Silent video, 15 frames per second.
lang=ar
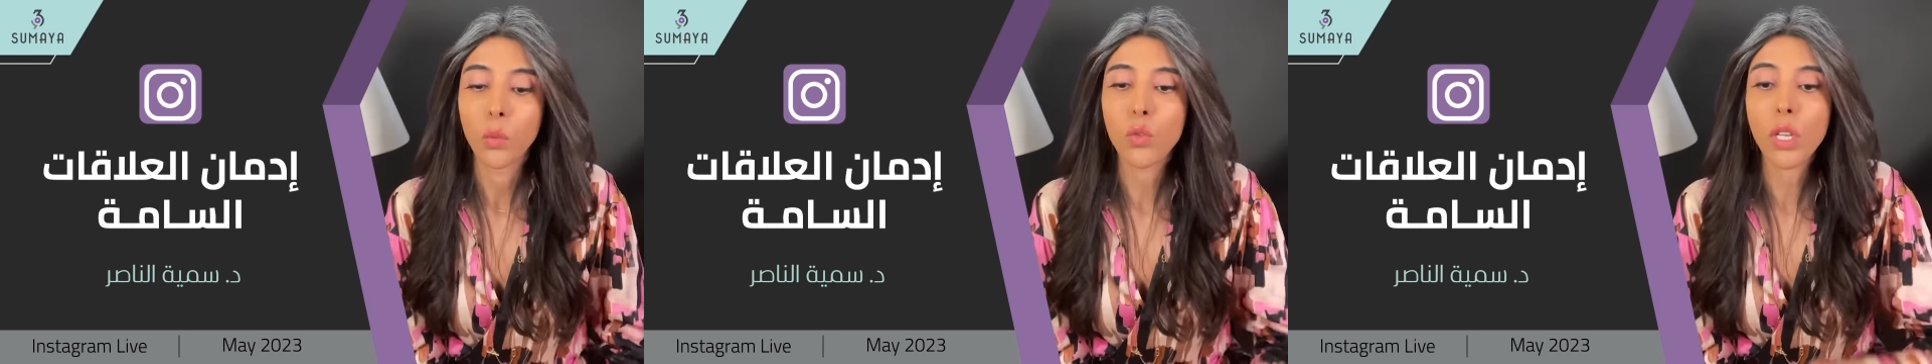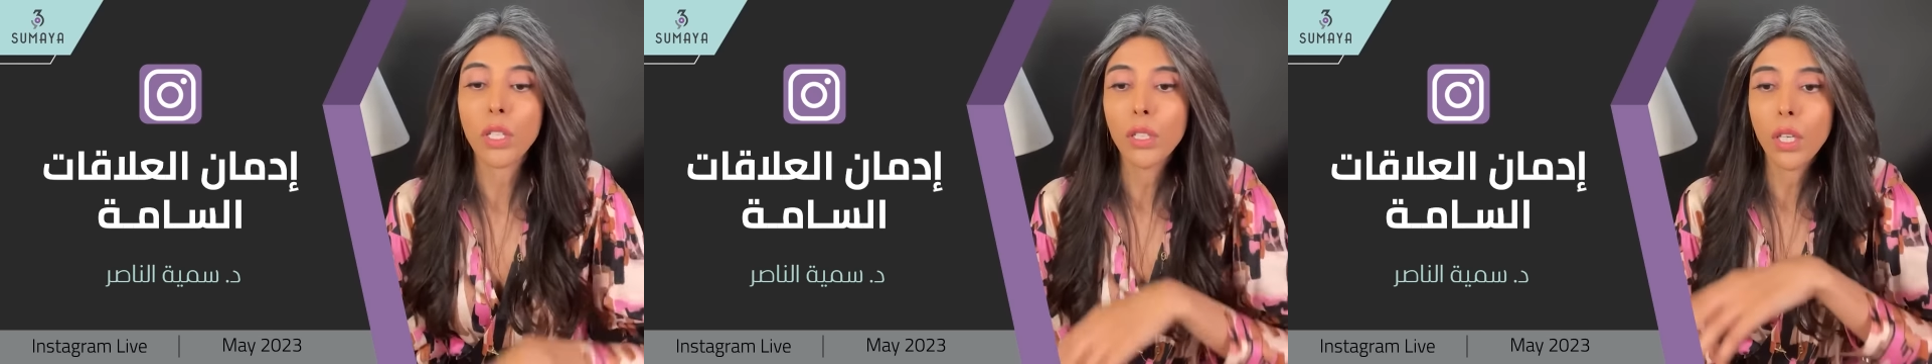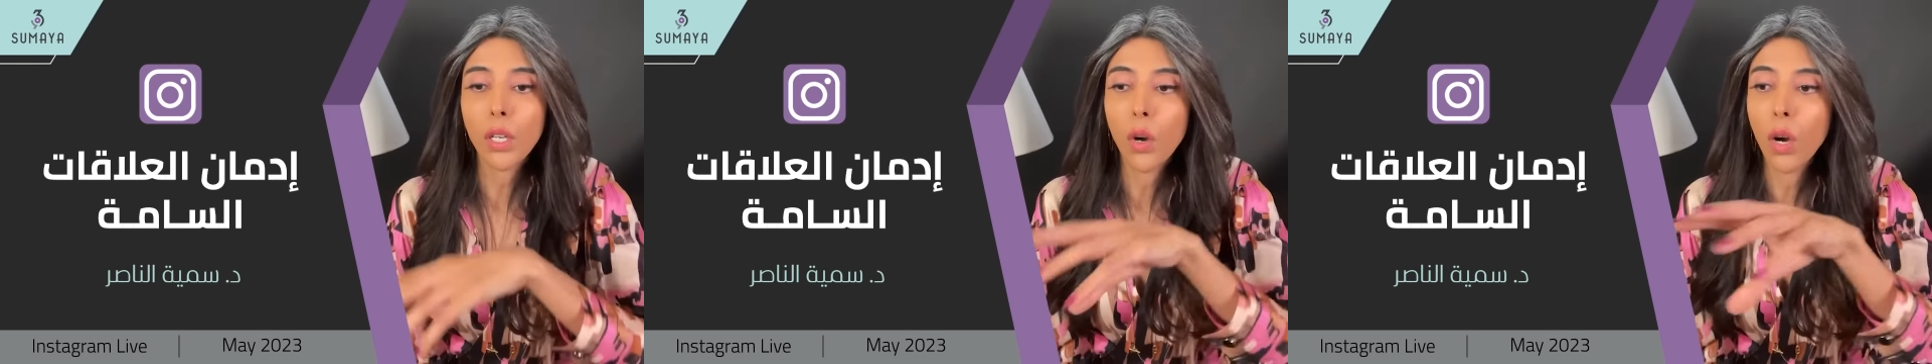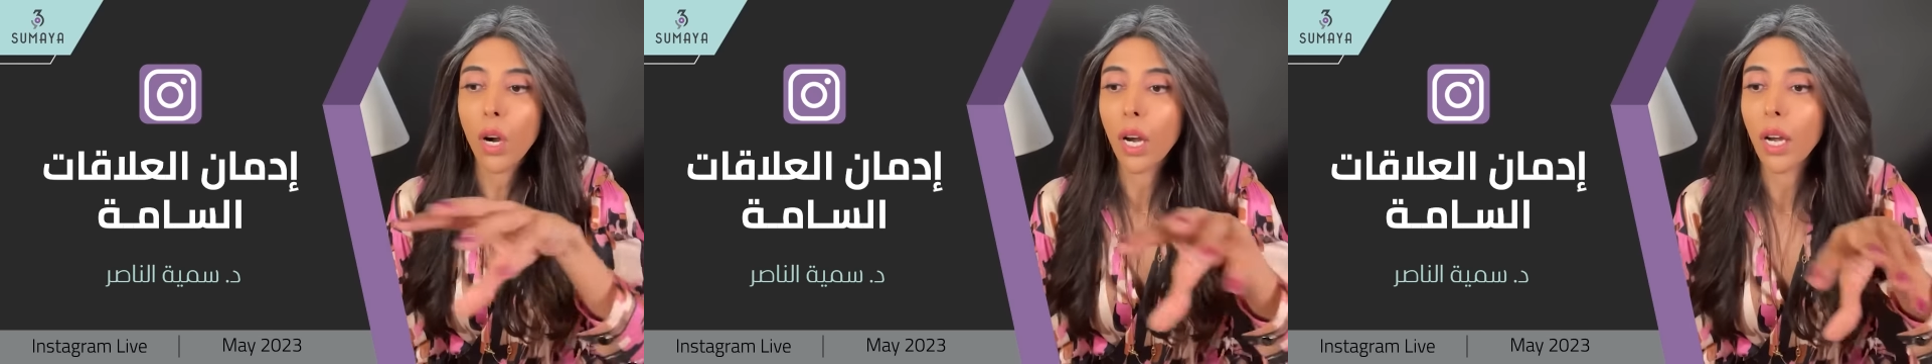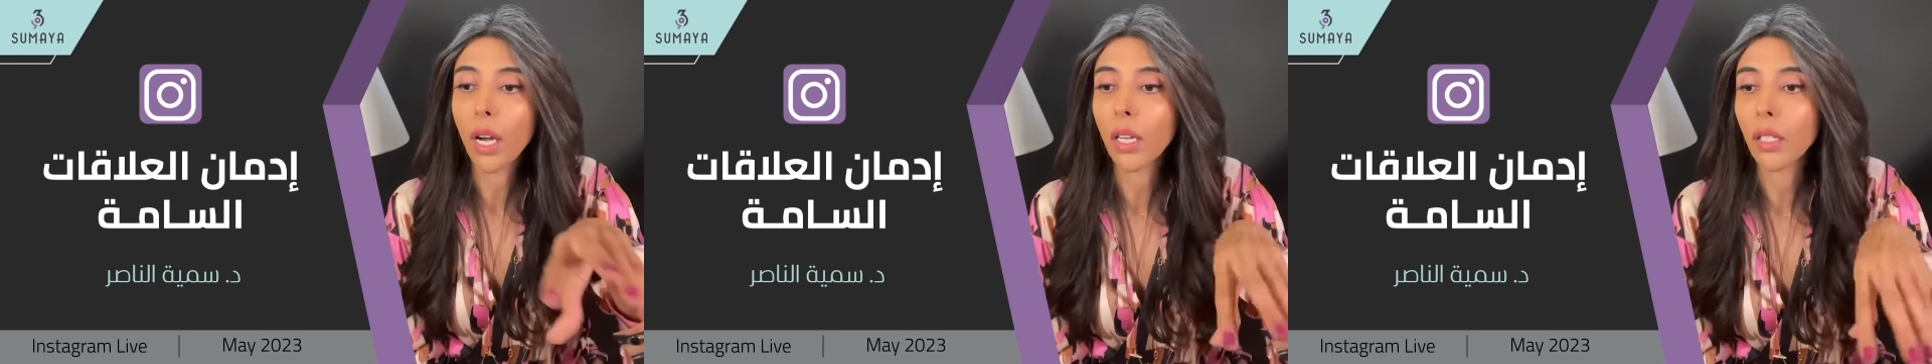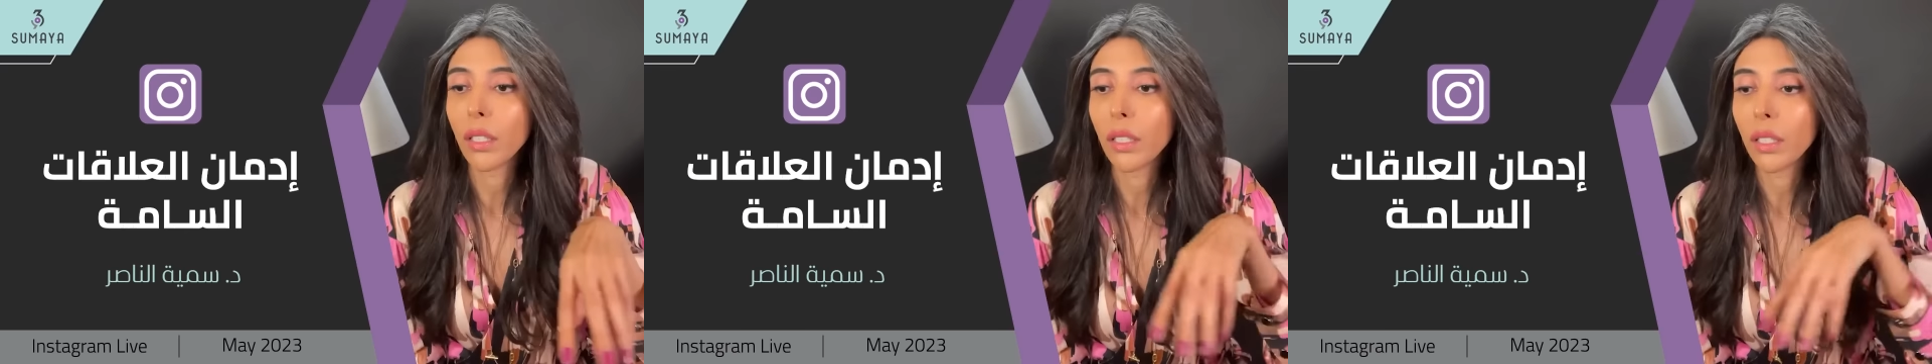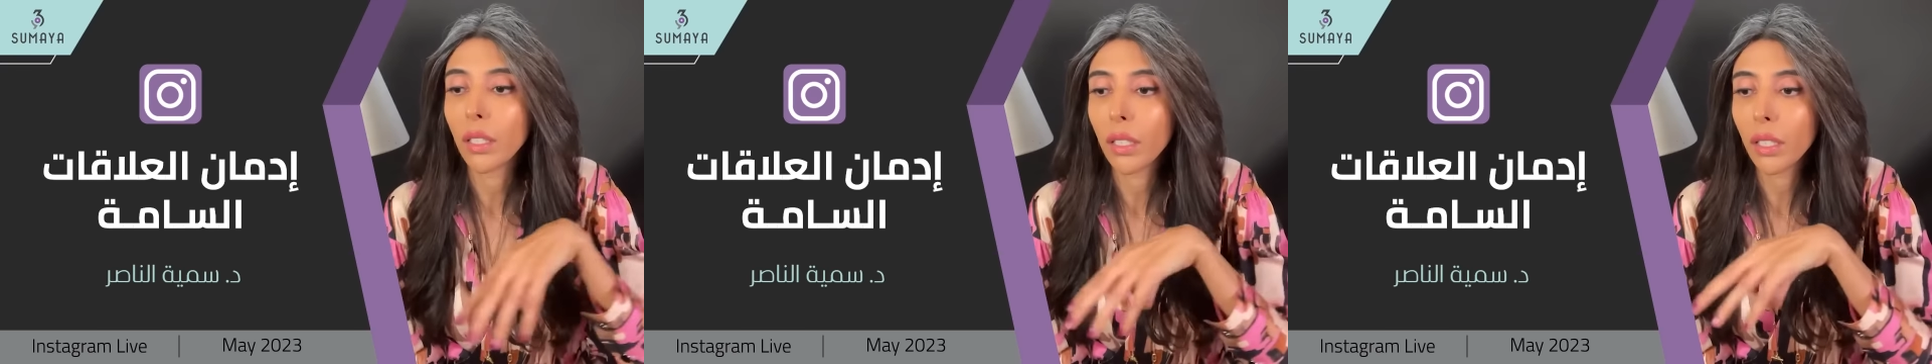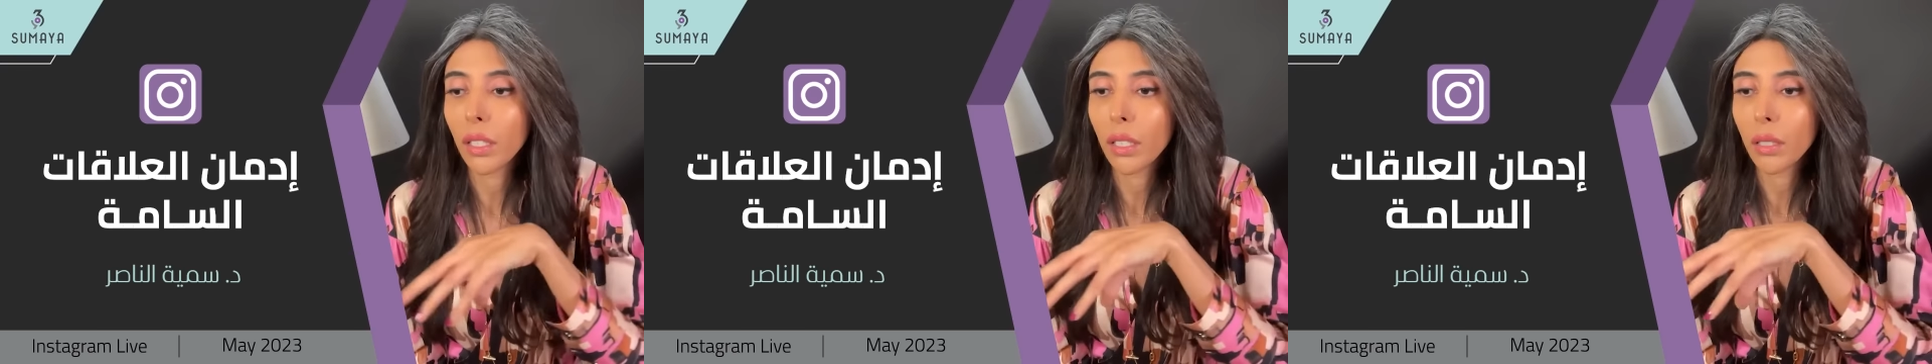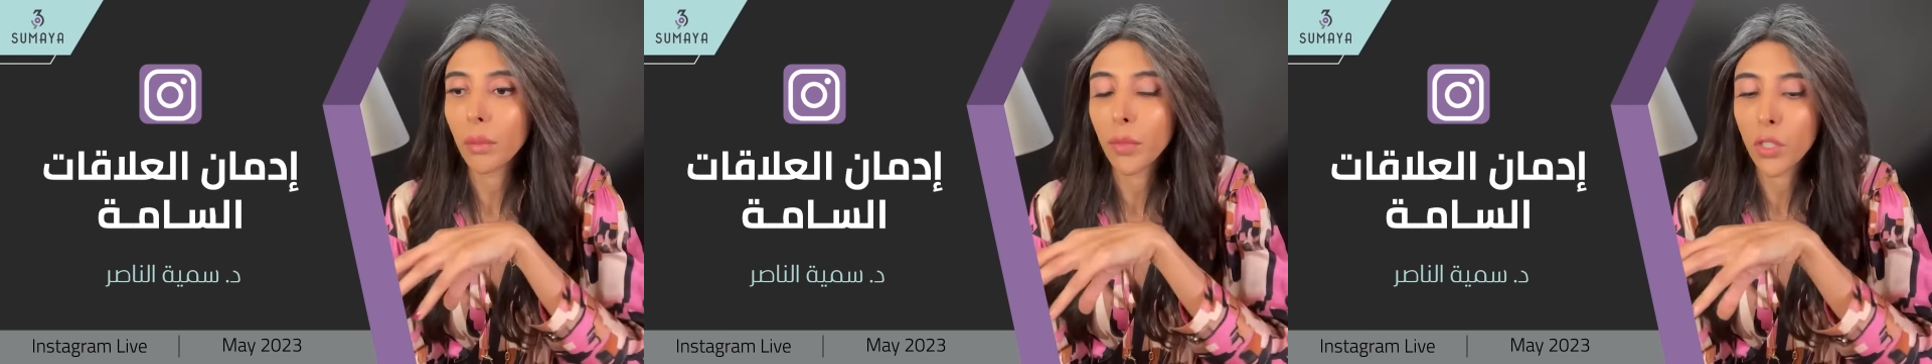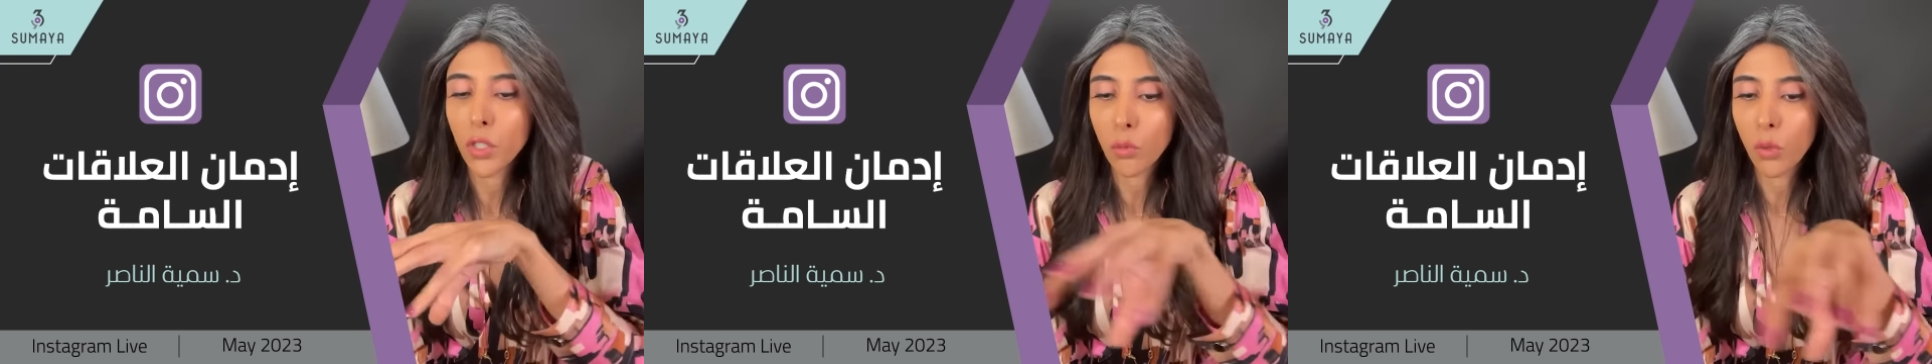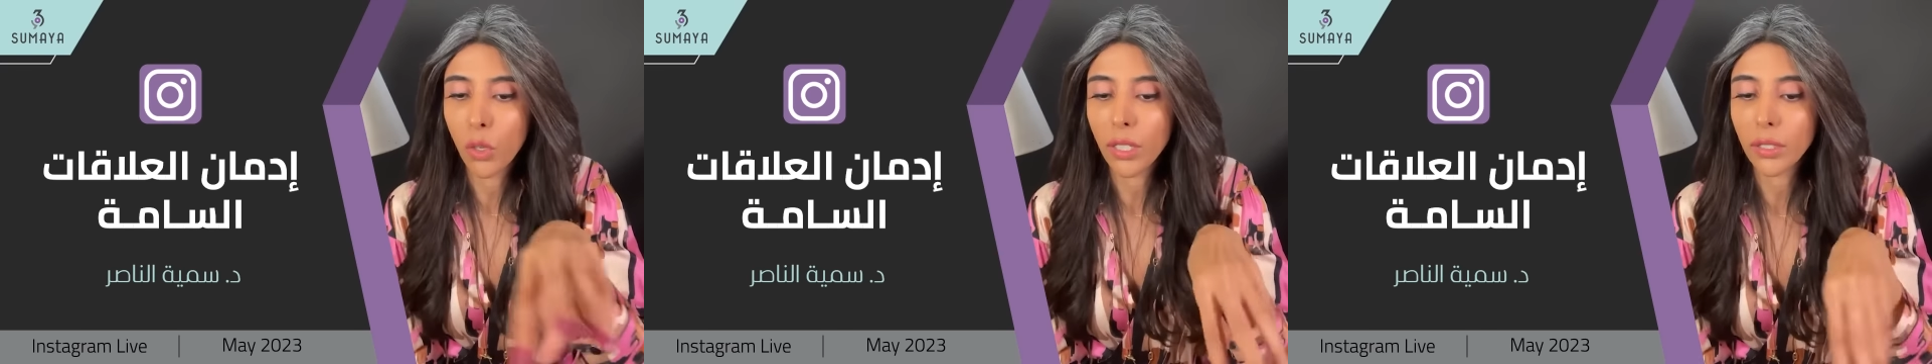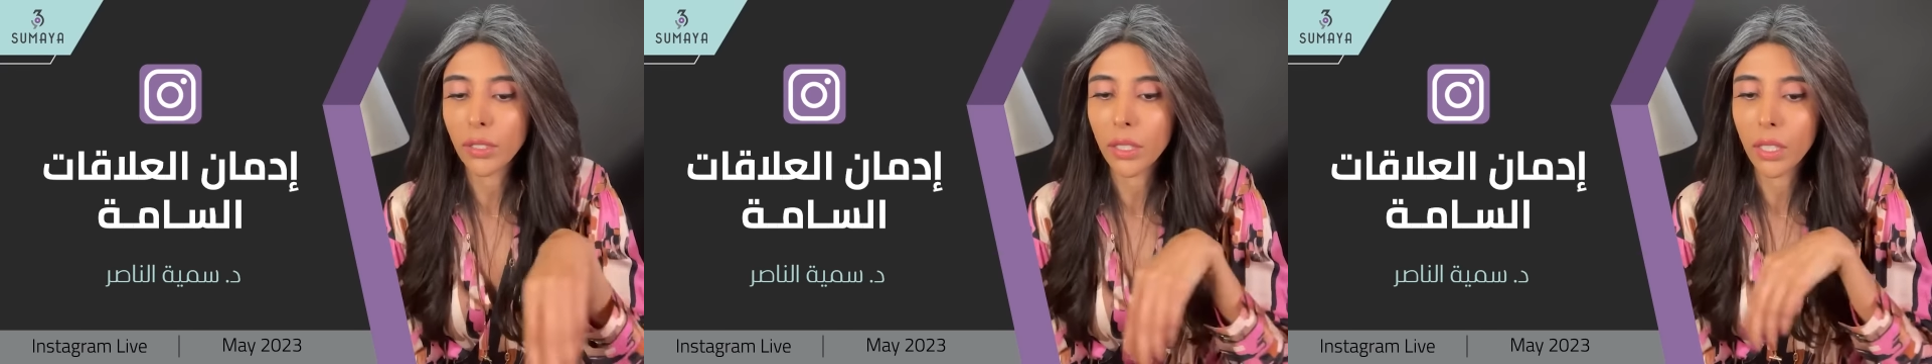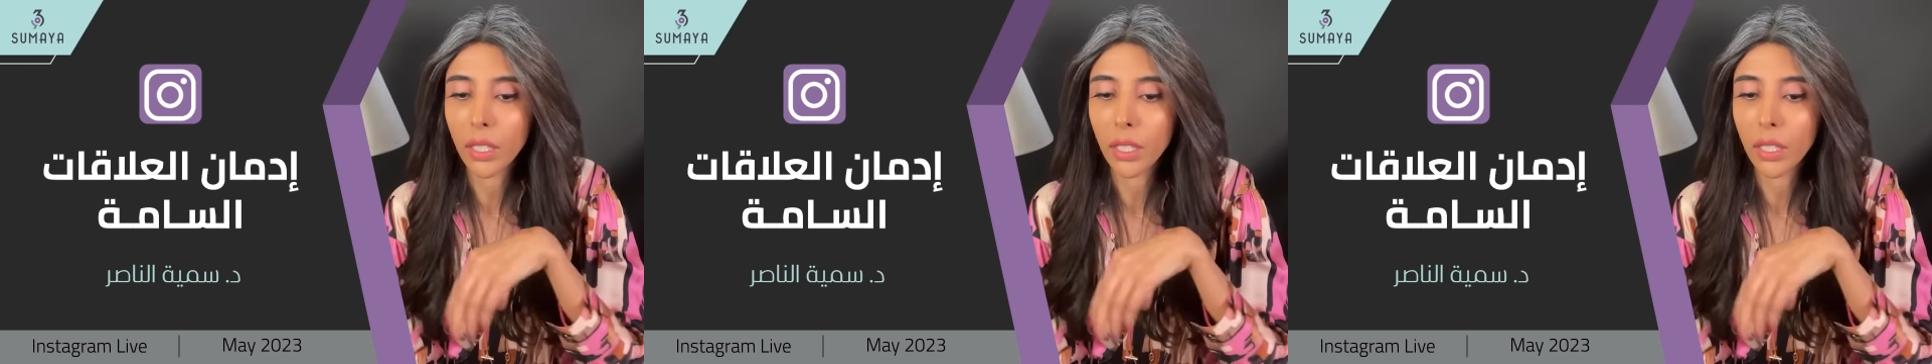وصدقوها مجموعة